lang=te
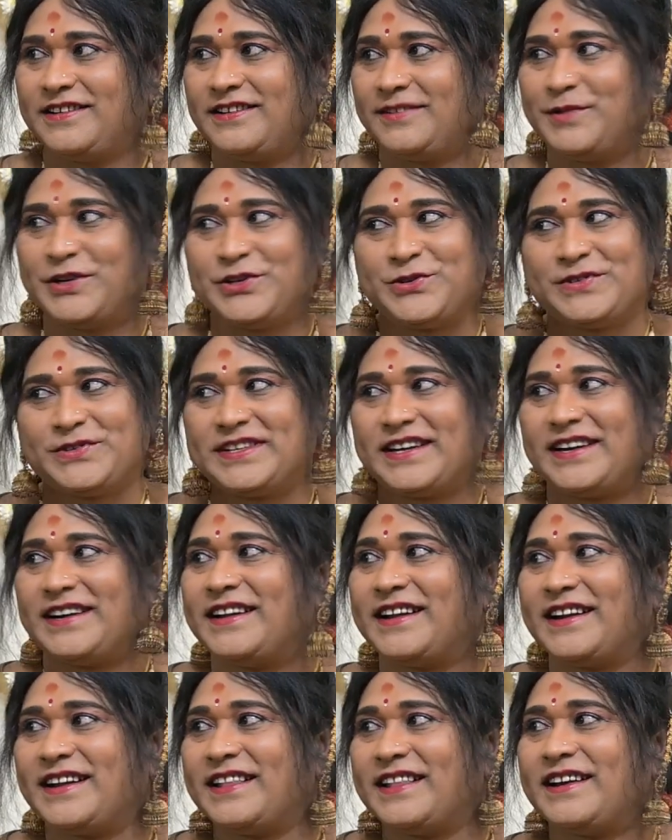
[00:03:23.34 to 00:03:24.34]
మీరు
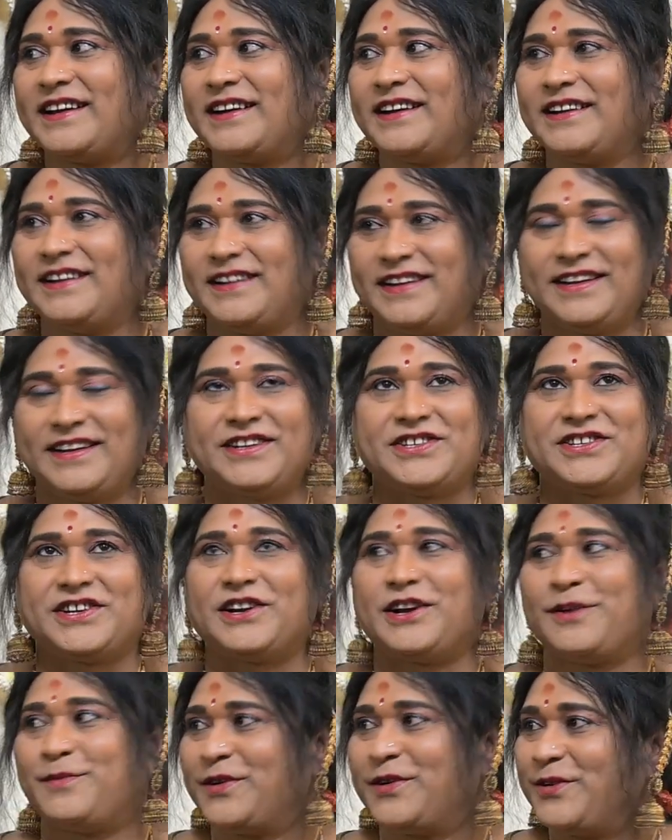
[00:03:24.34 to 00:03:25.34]
చూసారన్నారు కదా
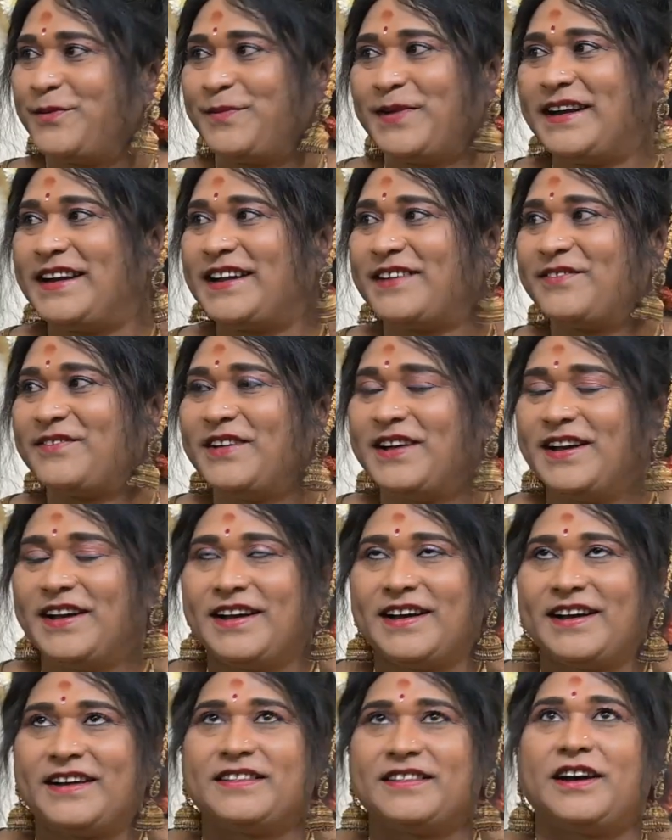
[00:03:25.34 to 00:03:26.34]
ఇన్స్టాగ్రామ్ లో కూడా పెట్టాను
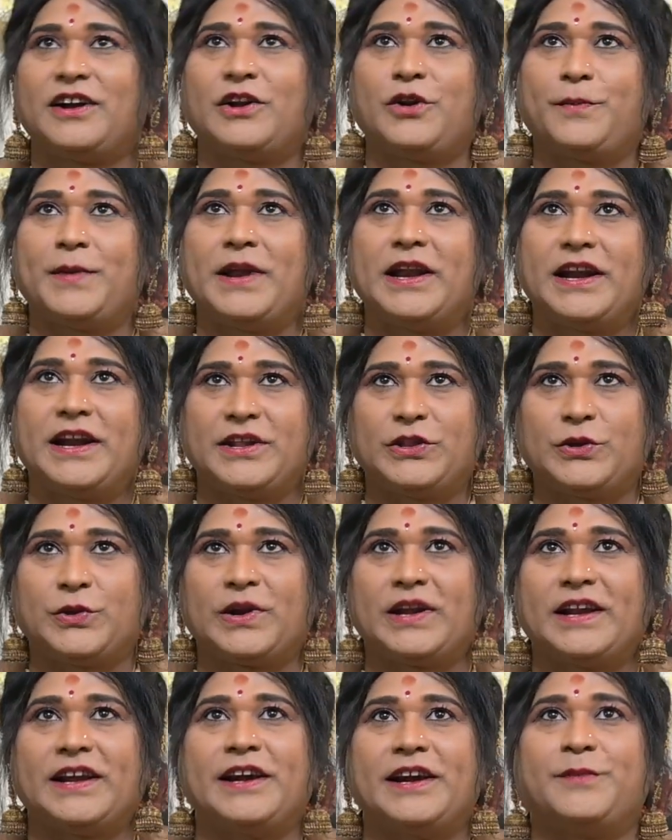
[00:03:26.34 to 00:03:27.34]
దాంట్లో పిల్లల్ని
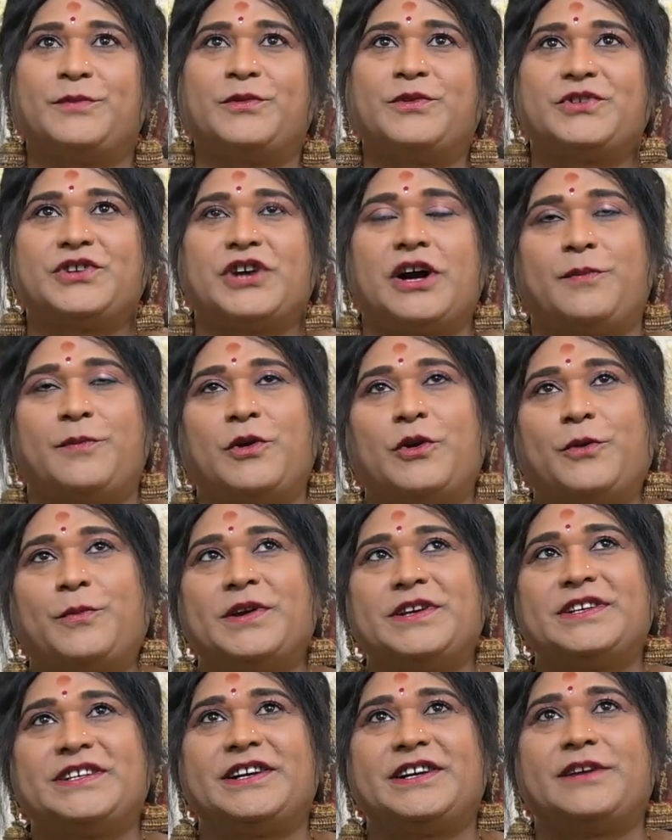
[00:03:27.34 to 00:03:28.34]
తోటి లేయడము షాపులు
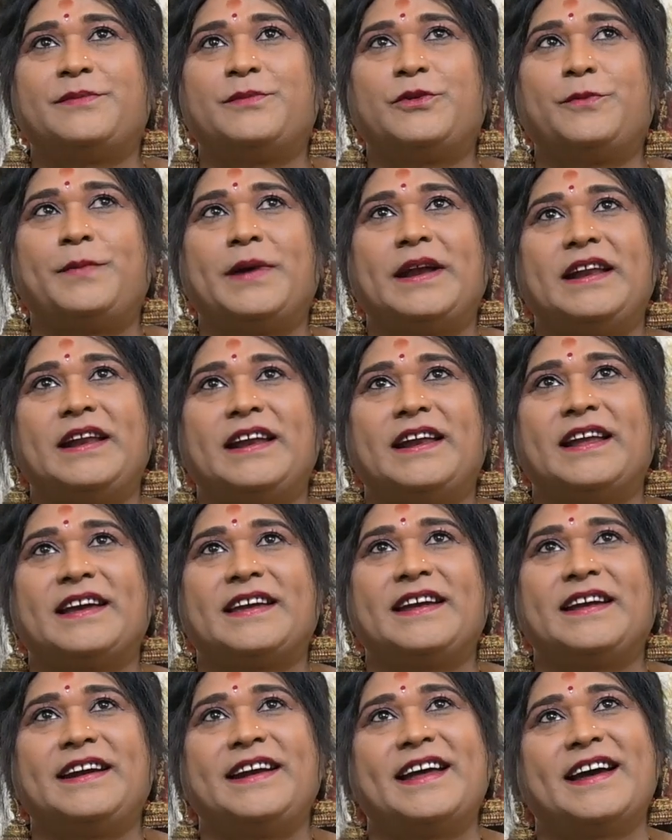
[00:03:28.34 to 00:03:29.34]
ఓపెన్ చేయడము
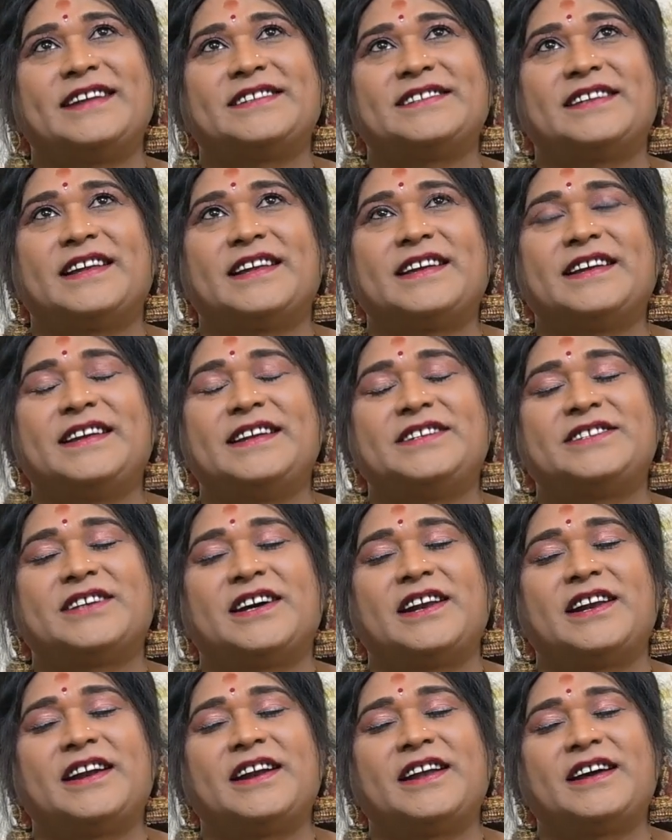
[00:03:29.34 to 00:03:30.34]
పెళ్లిళ్ళకి డాన్స్లకి నేను
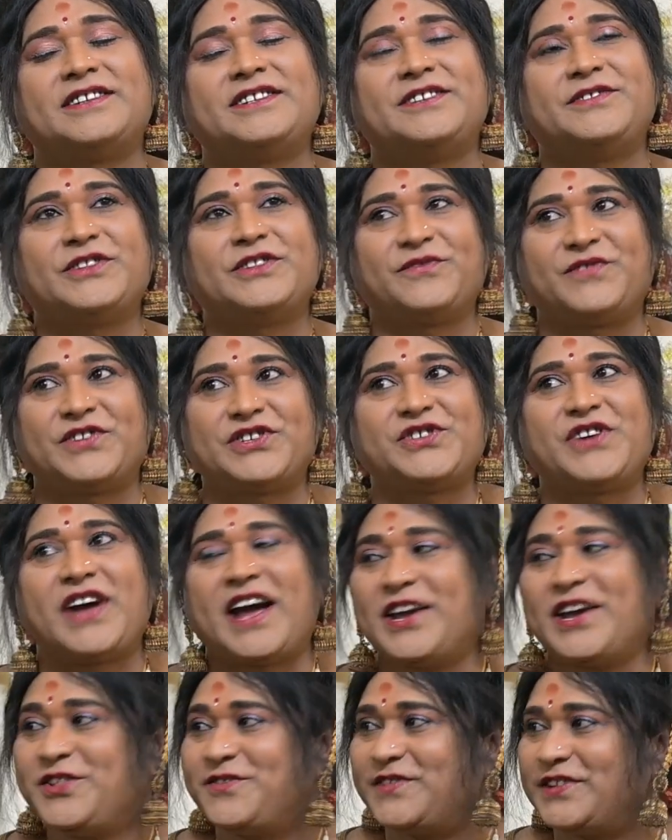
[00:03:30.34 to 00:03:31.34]
చాలా నా జీవితం ఫస్ట్
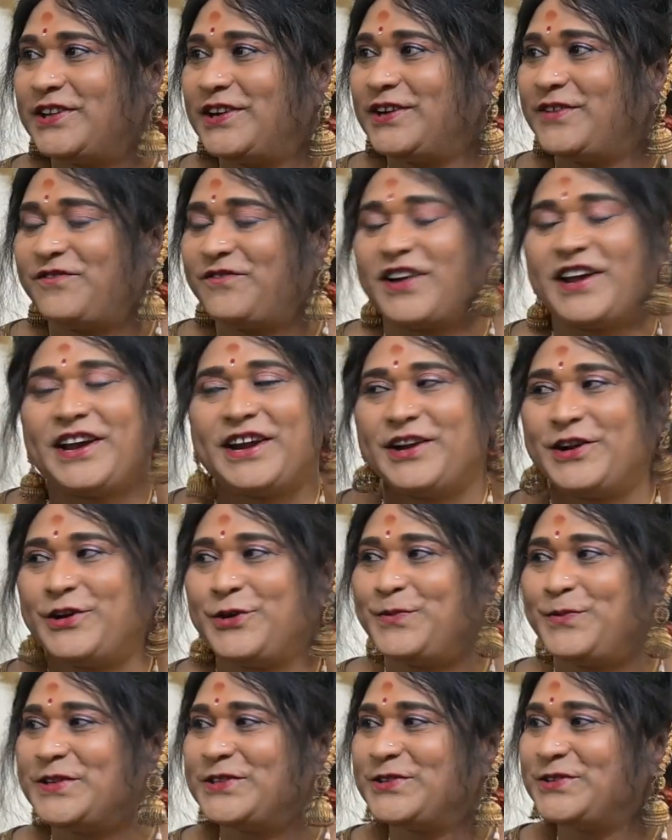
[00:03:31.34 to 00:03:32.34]
ఐదు వందలు ఫైవ్ హండ్రెడ్
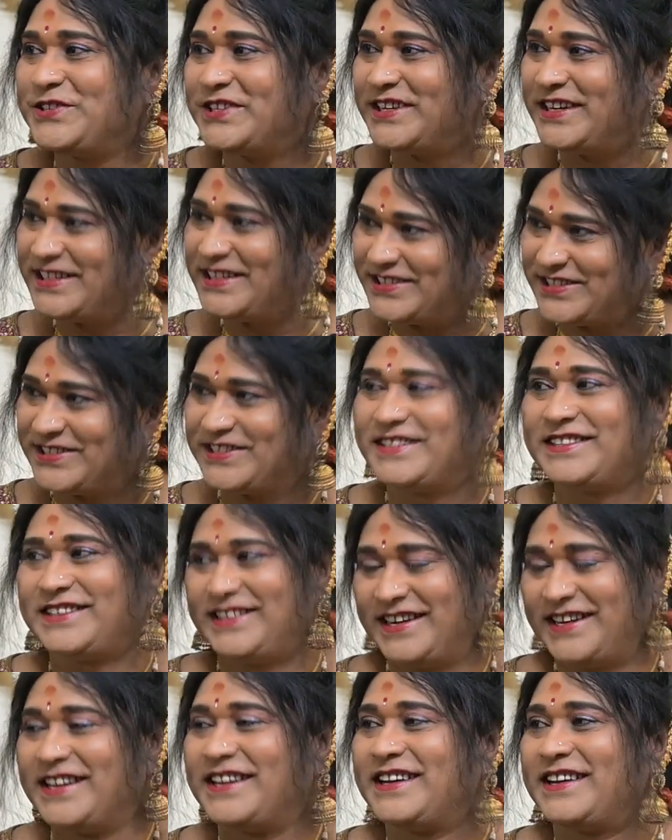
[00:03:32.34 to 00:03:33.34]
రూపీస్ నుంచి నేను
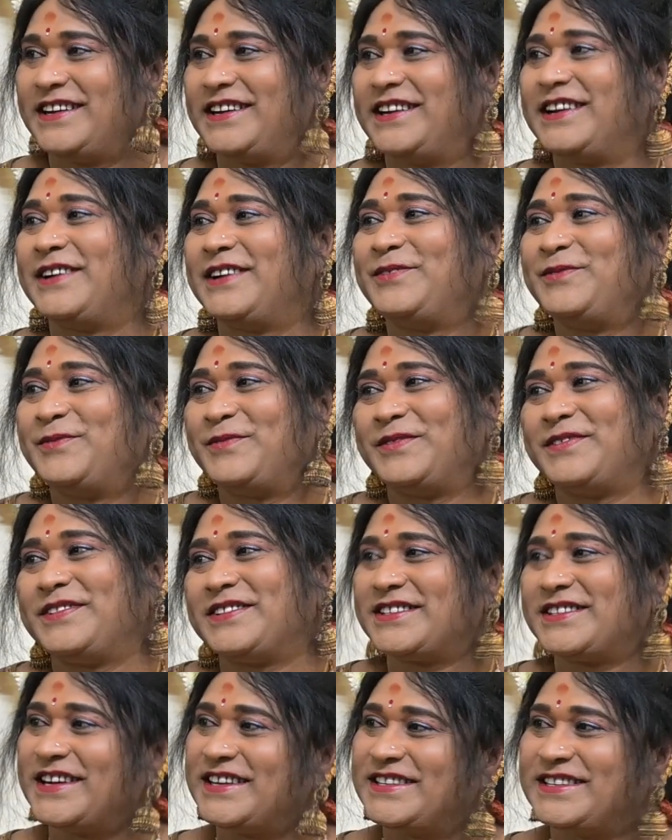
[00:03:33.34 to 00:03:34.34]
స్టార్ట్
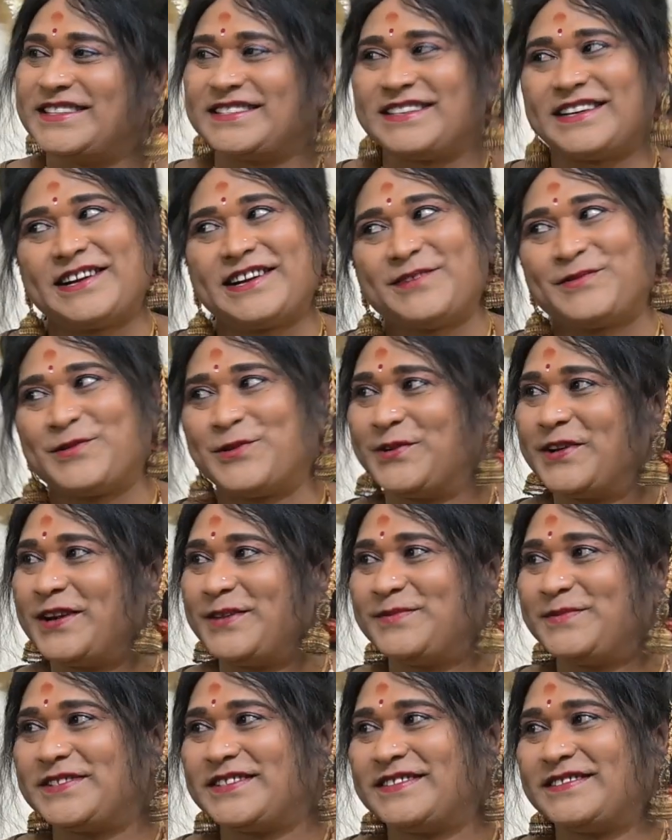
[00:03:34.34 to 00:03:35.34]
చేశాను నా
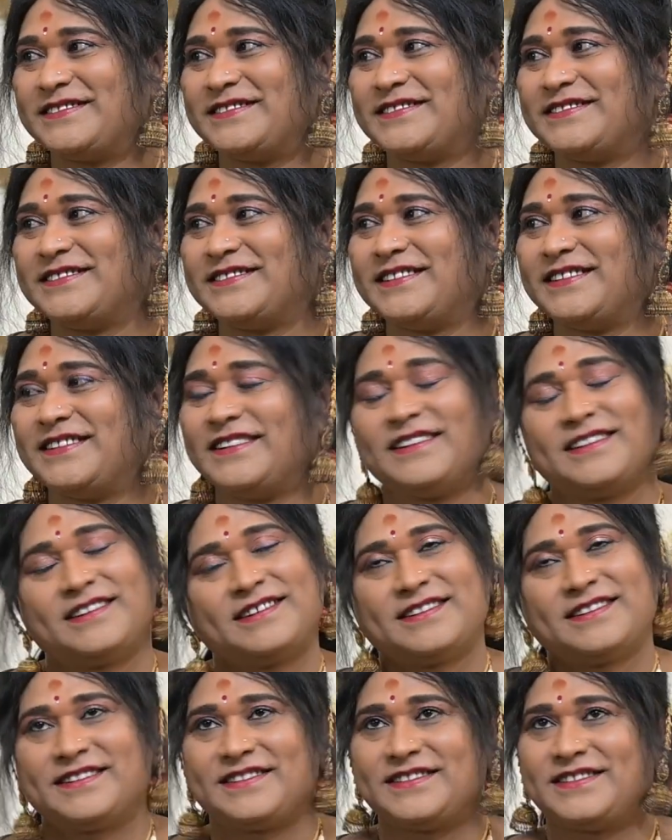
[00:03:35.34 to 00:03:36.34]
ప్రోగ్రామ్స్
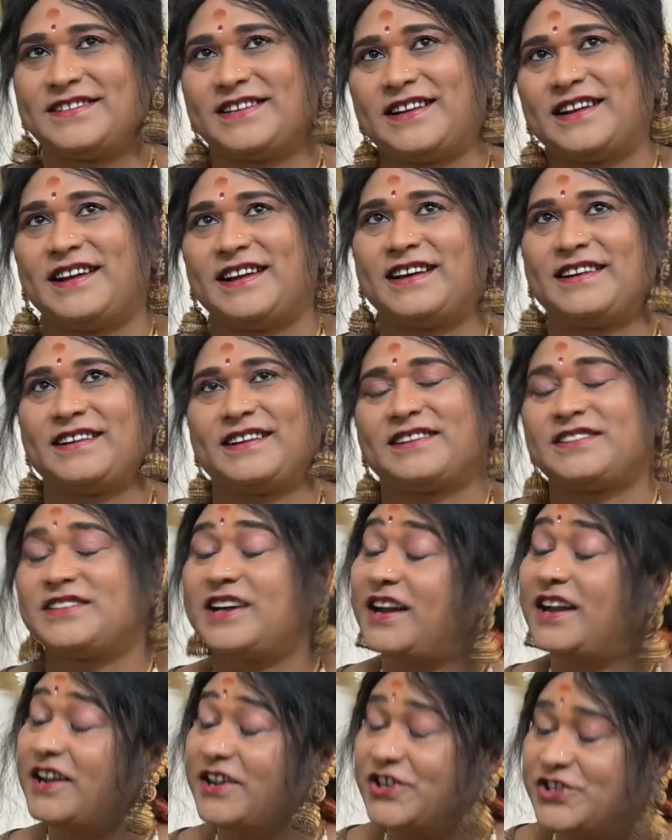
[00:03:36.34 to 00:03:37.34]
చాలా
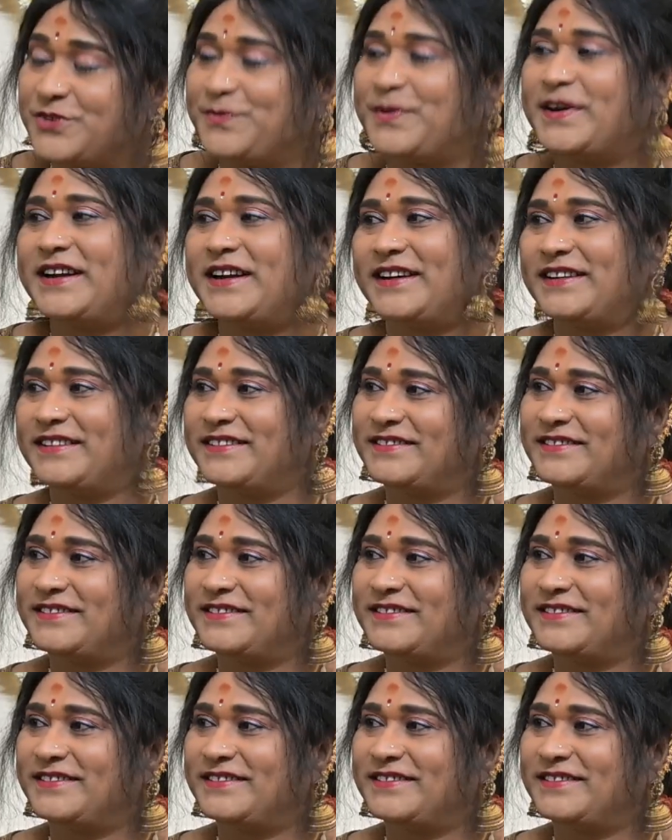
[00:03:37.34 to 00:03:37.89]
చాలా కష్టపడ్డా